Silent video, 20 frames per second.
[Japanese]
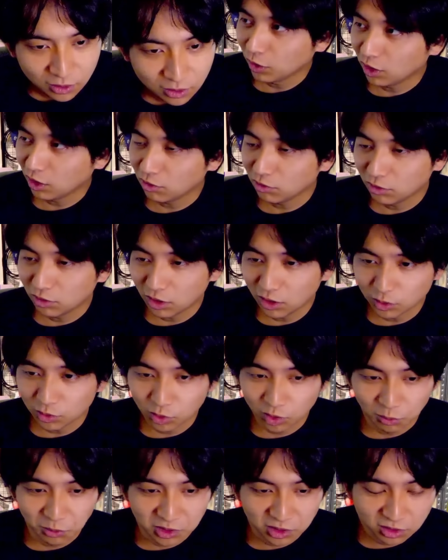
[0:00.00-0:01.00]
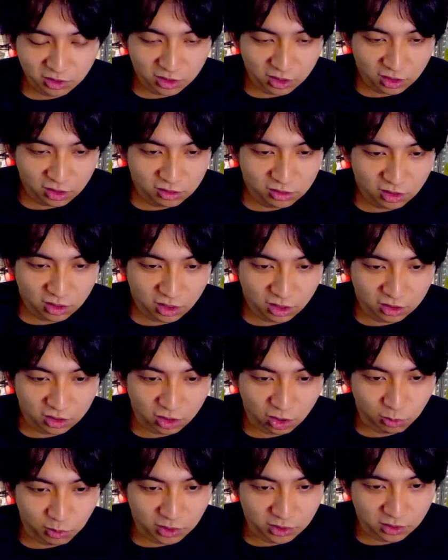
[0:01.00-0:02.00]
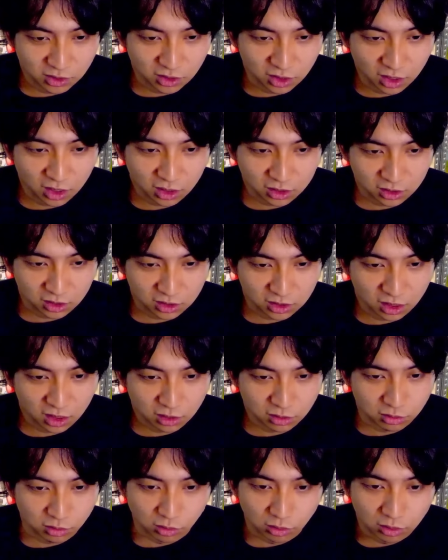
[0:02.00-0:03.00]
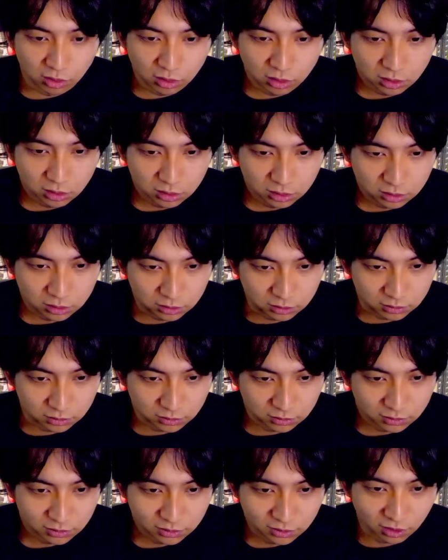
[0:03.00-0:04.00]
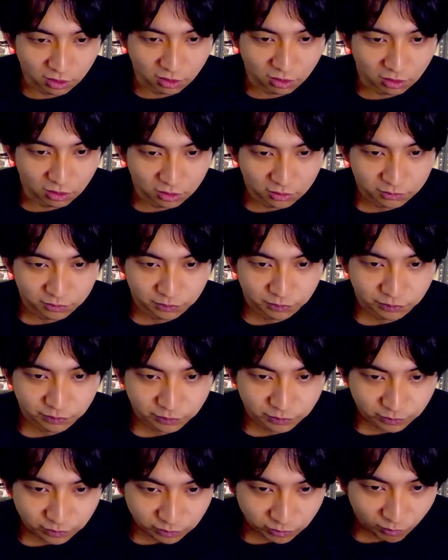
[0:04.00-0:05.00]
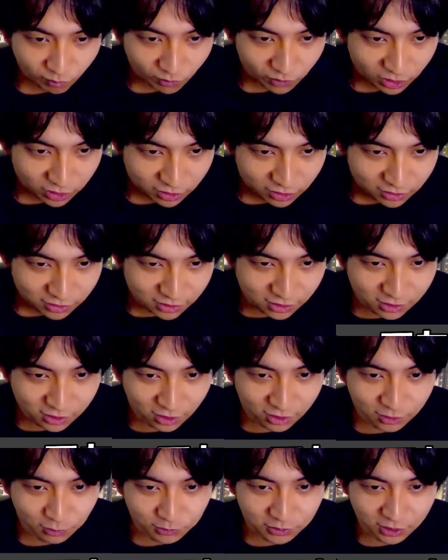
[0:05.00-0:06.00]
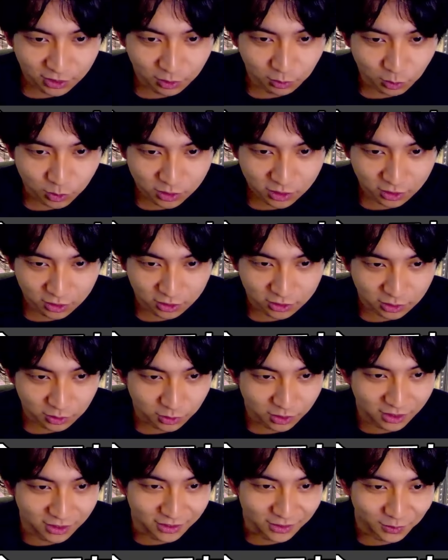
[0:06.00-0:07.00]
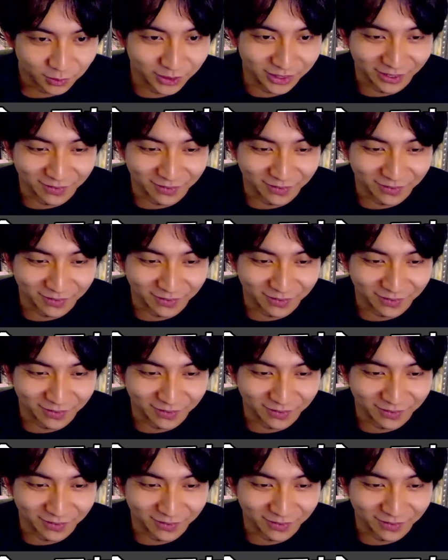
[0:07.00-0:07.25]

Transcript: これ逆にライトでめちゃくちゃ上げるだけ上げたら、お前次上がって下がるぞ。なあ。実サーもただのおじさんだったぞ、近況。